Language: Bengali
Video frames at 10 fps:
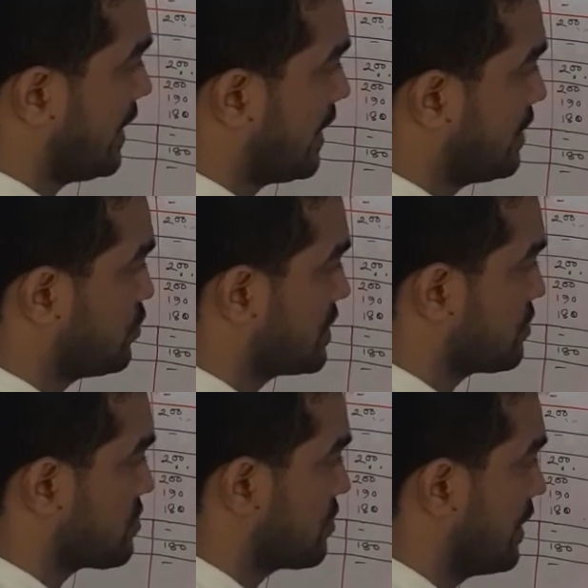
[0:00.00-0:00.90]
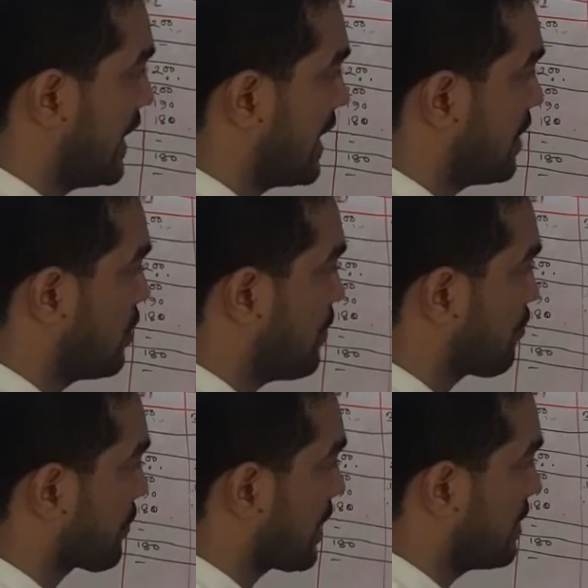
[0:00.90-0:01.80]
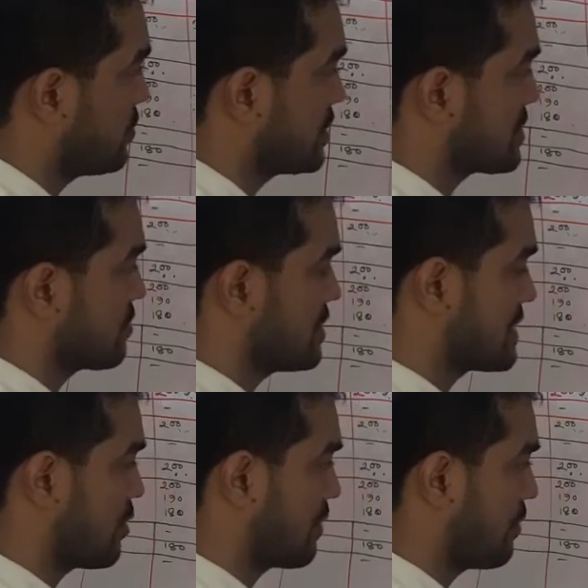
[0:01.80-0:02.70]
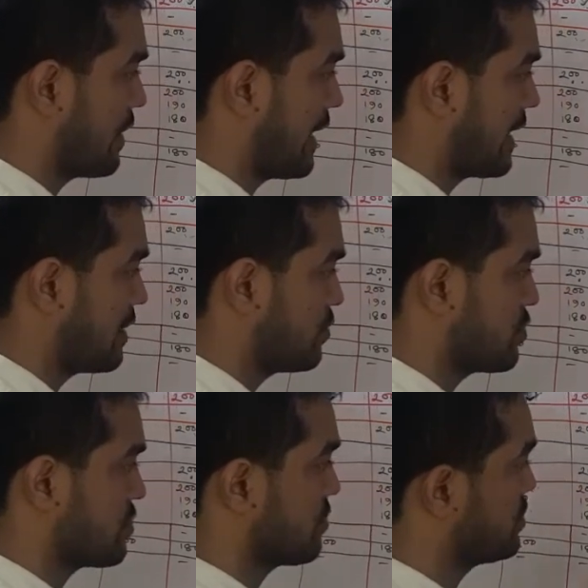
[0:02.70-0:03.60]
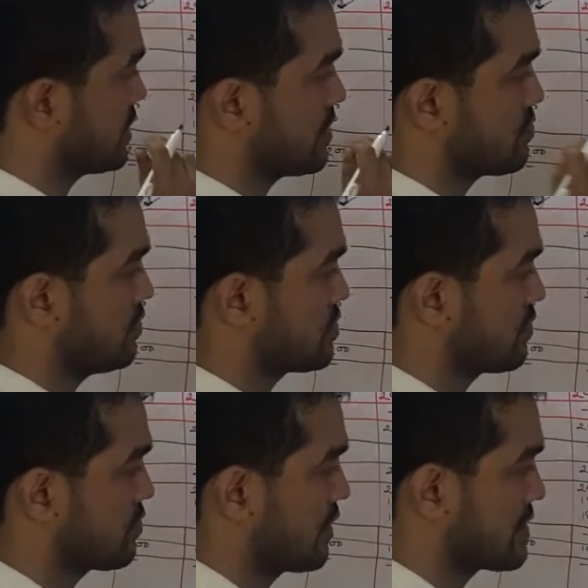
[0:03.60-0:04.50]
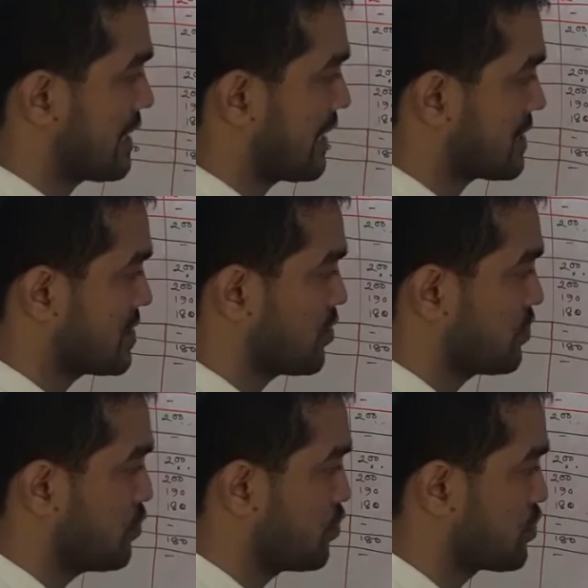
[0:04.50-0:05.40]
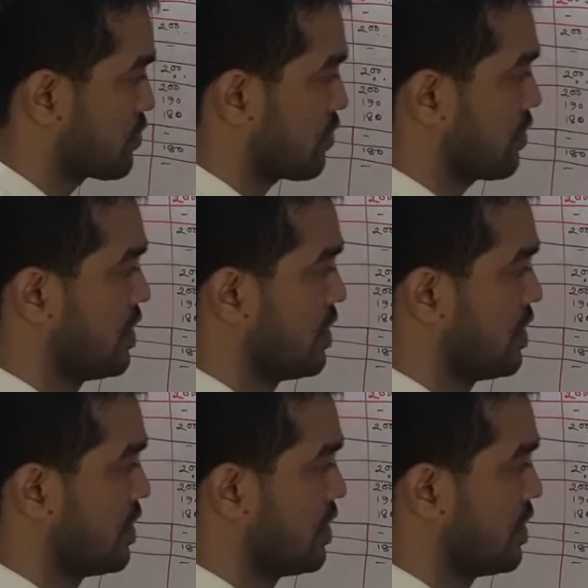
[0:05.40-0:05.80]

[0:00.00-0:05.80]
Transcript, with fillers: এই দুইটা তো চলেই গেল এই দুইটা চলে যাওয়ার পর এখানে দুশো চল্লিশ থেকে চল্লিশ টন চলে গেছে আর আছে কত দুশো টন